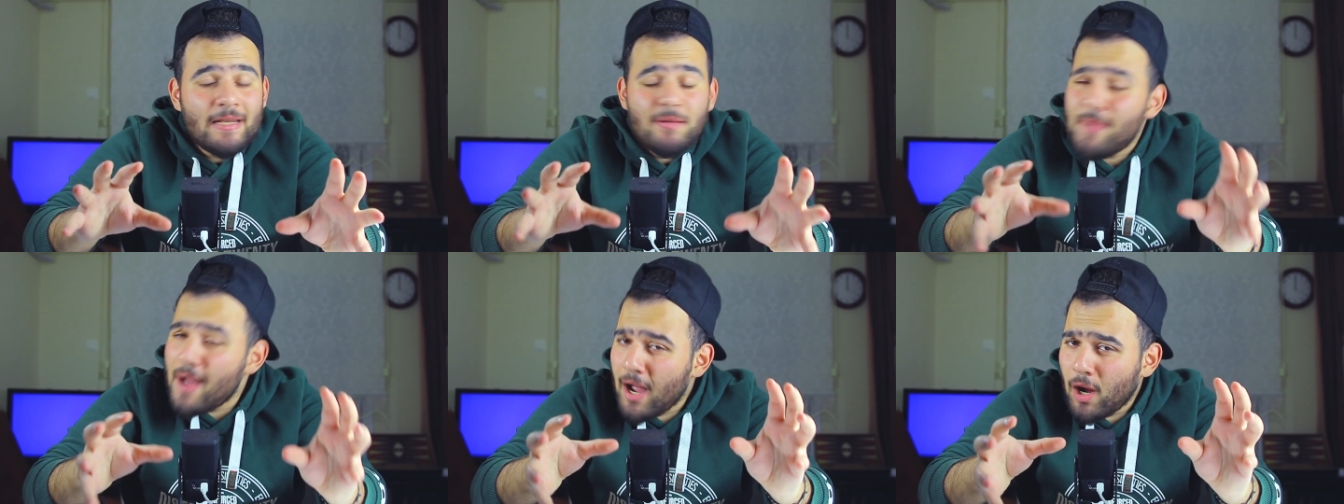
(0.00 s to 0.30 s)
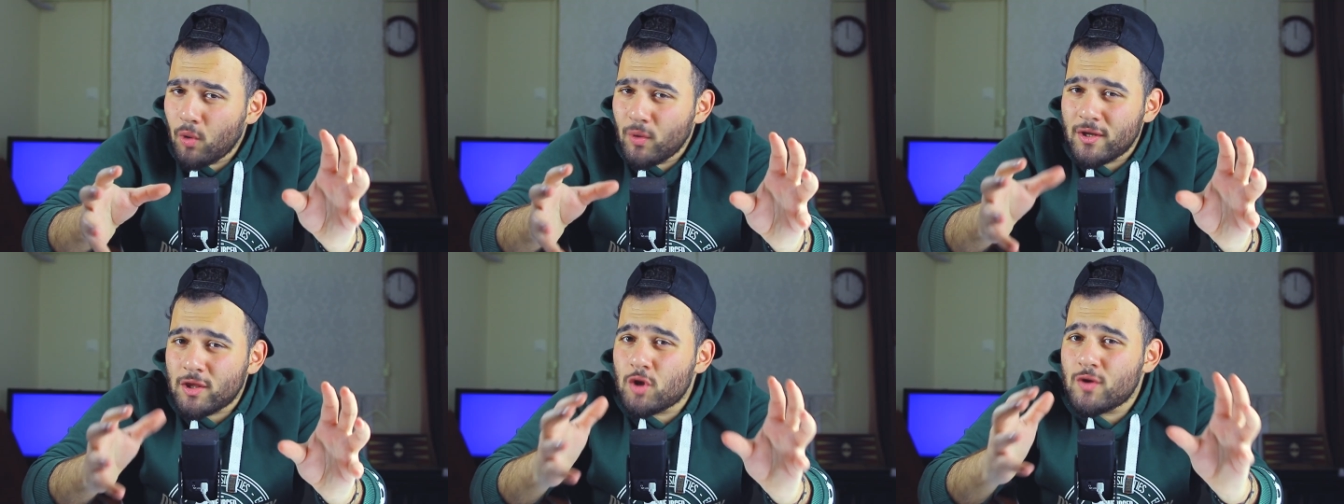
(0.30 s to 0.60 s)
يعني ما
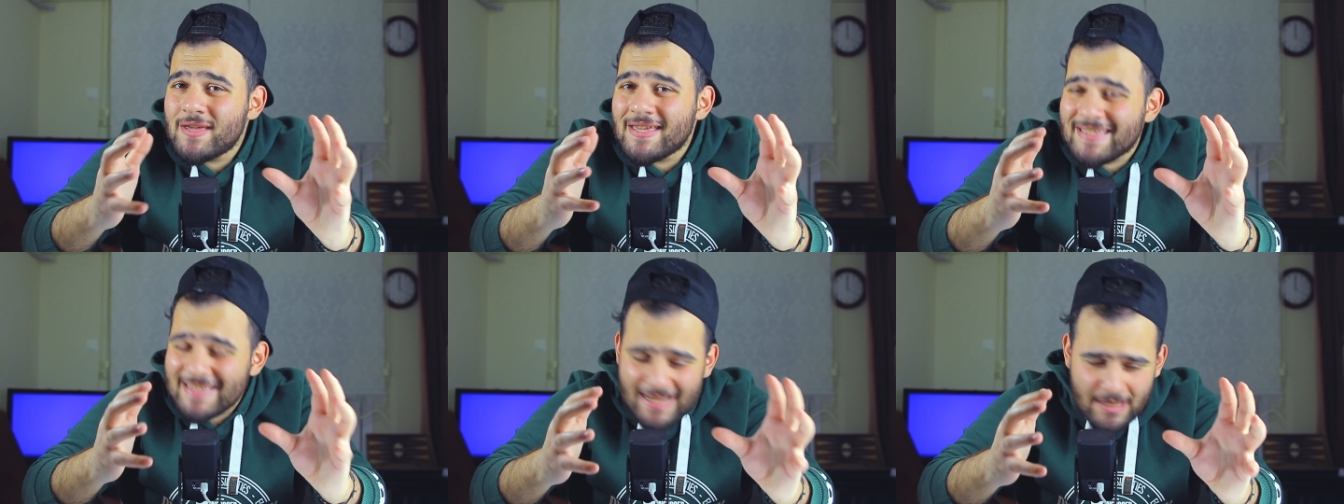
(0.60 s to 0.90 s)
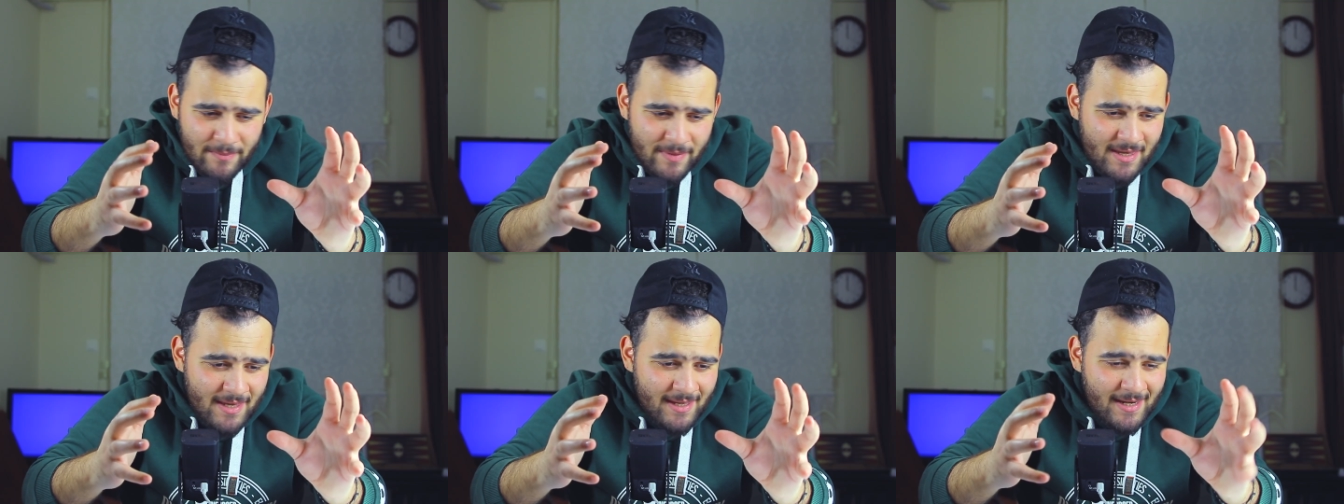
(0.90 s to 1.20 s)
حقول انه هي
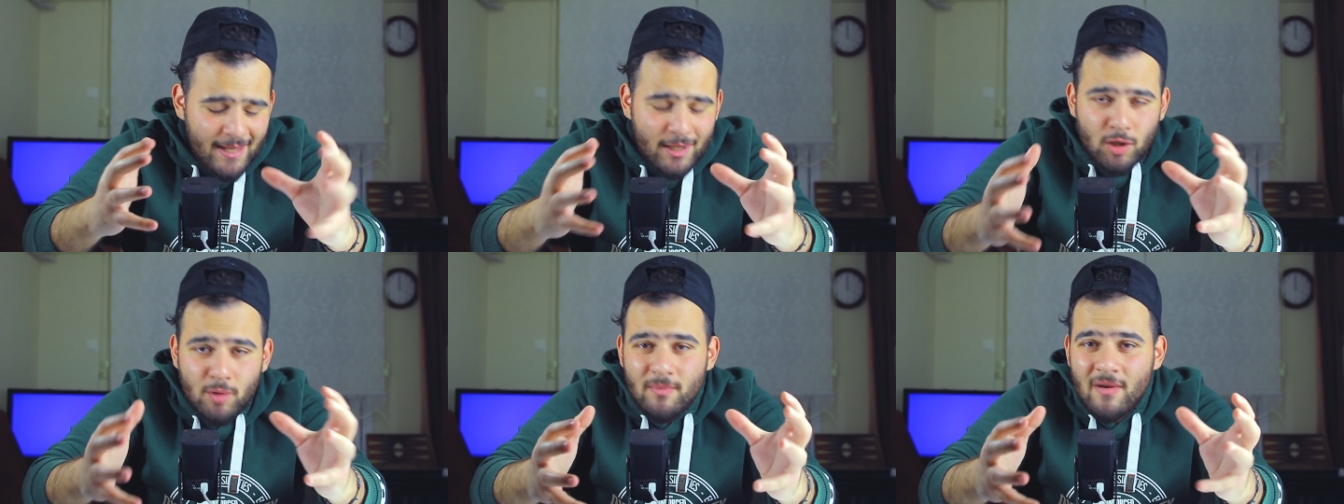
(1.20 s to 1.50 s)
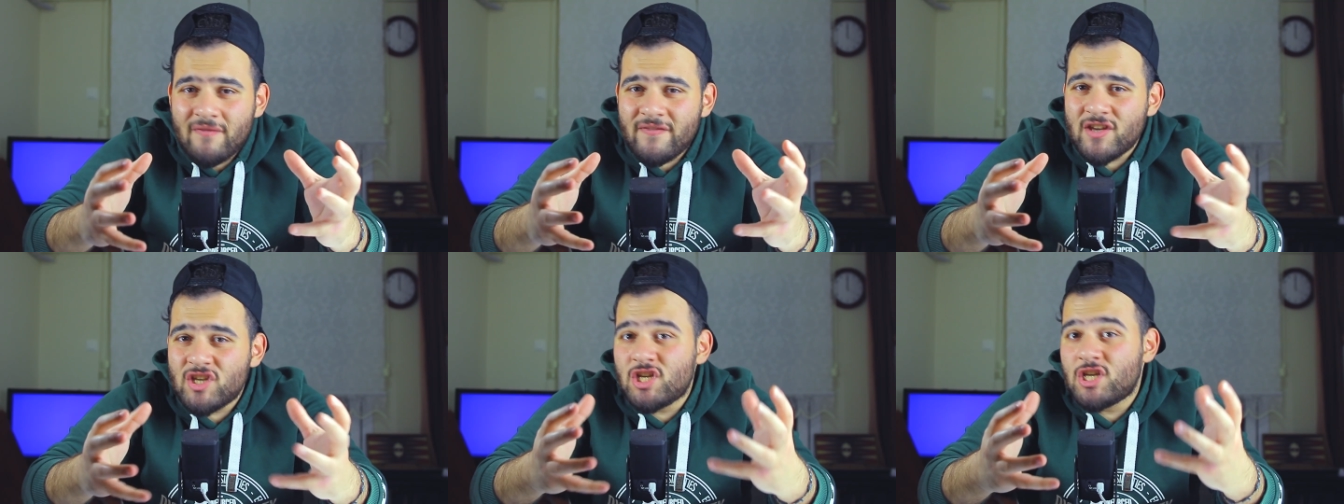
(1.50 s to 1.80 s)
سلبيه لانه
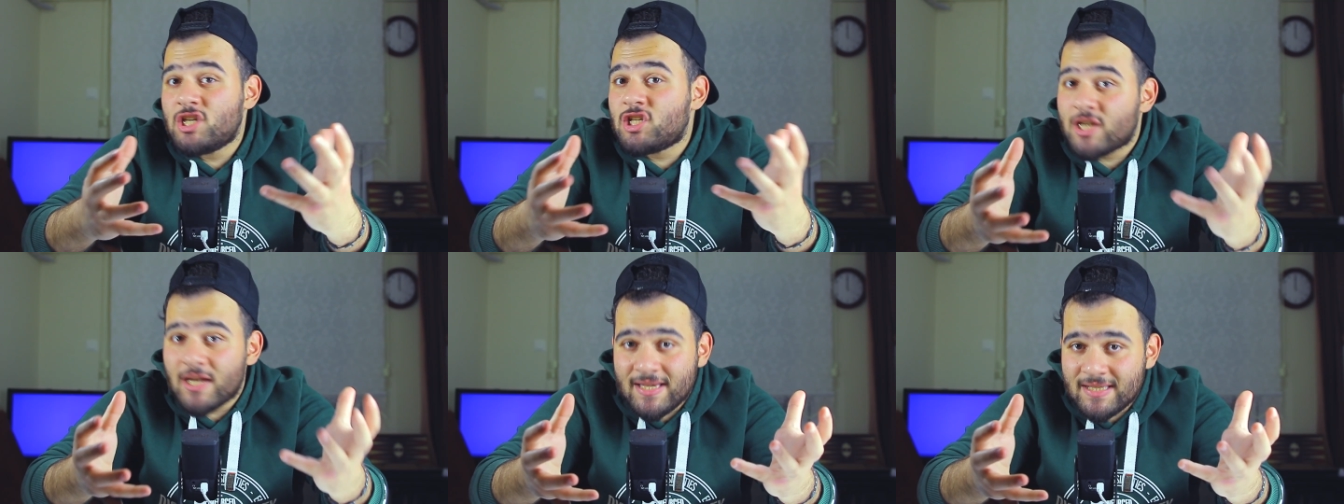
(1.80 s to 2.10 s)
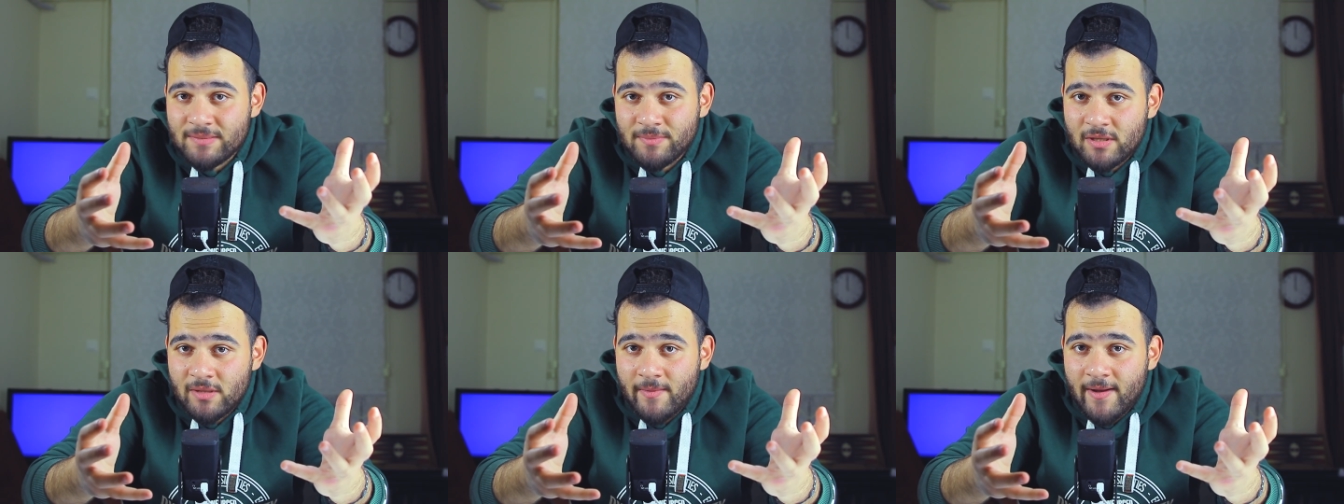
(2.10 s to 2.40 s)
ما في شيء
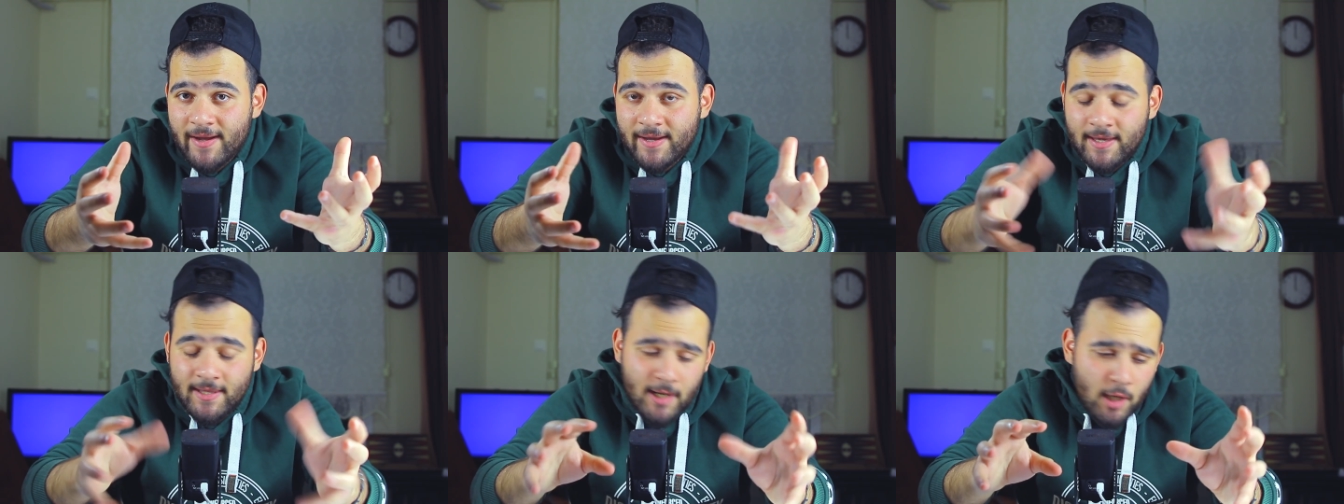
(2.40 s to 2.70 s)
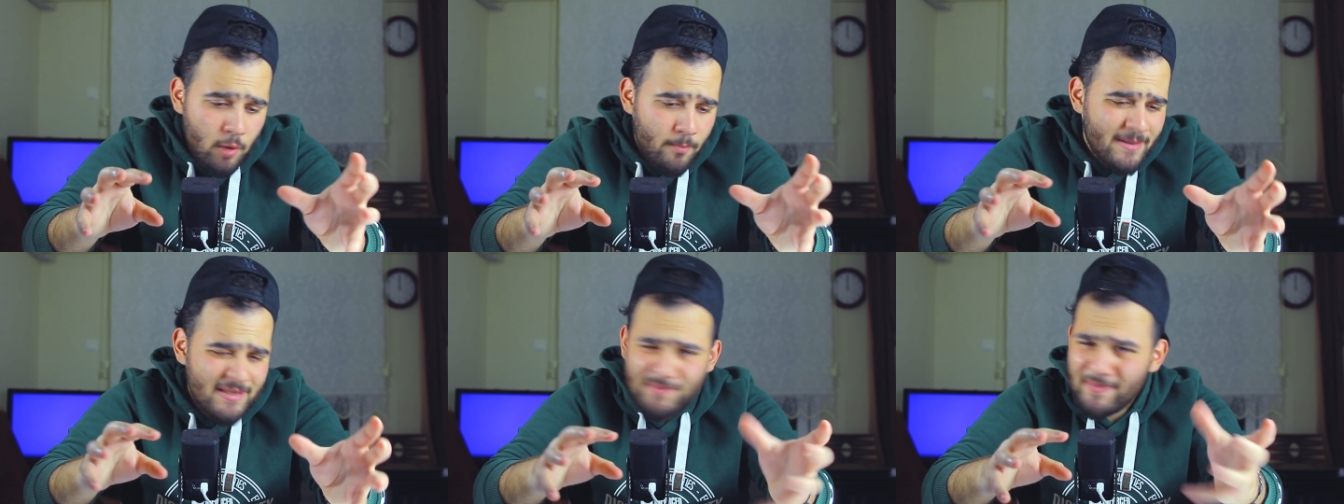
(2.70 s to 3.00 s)
شاذ مثل ما
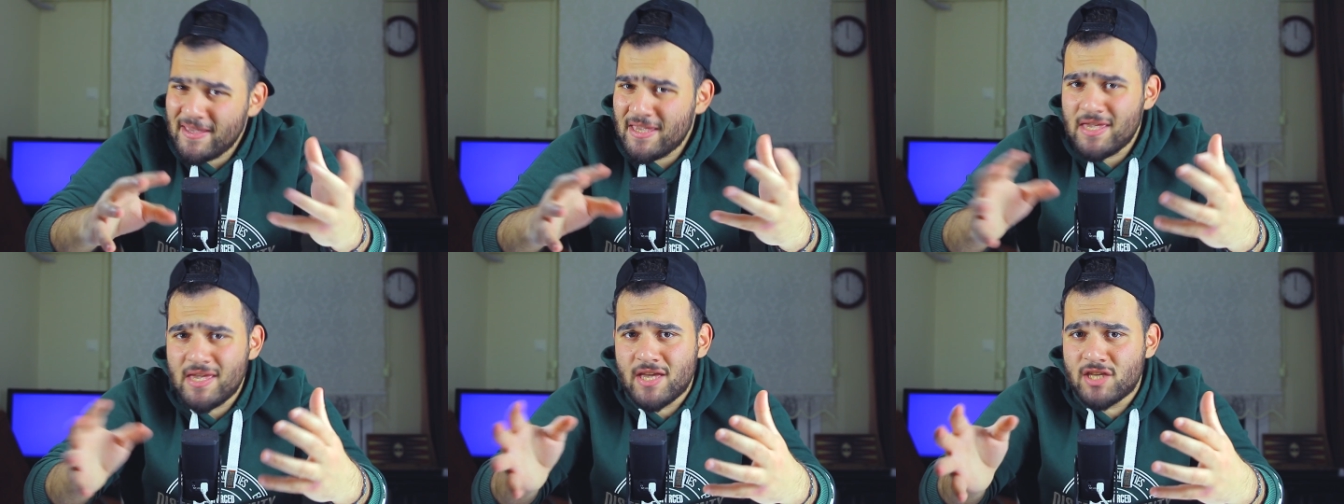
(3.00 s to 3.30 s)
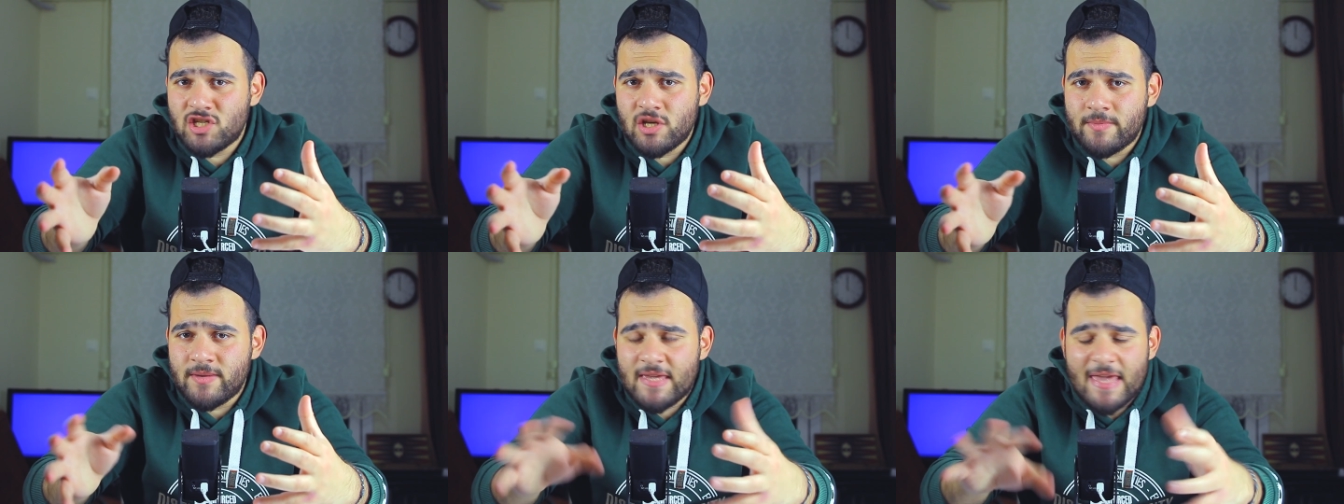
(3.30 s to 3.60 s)
حكينا بس ما هي
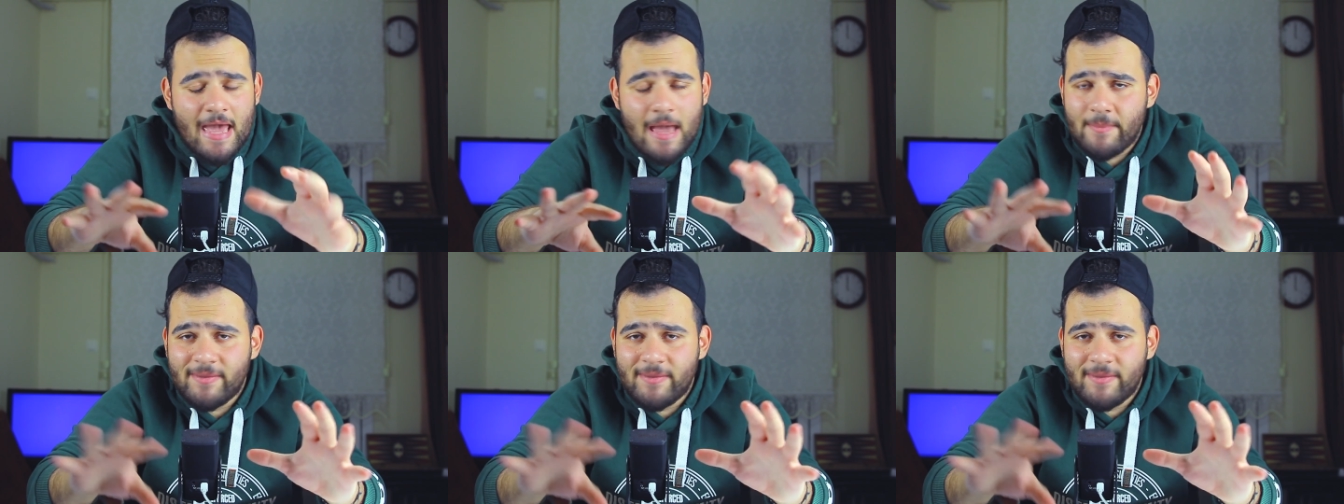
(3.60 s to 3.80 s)
ايجابيه